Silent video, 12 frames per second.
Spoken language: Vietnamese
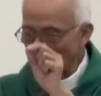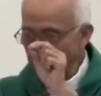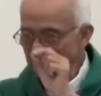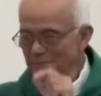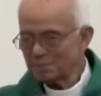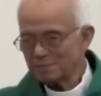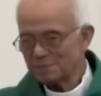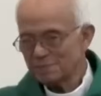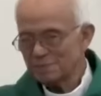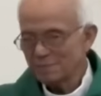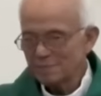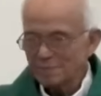điểm
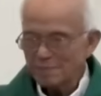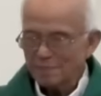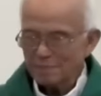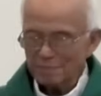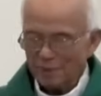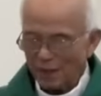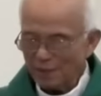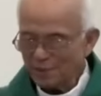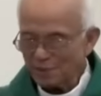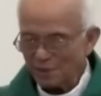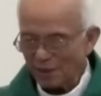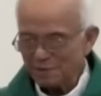để
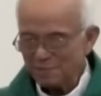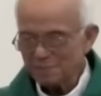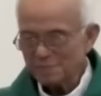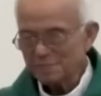được nhận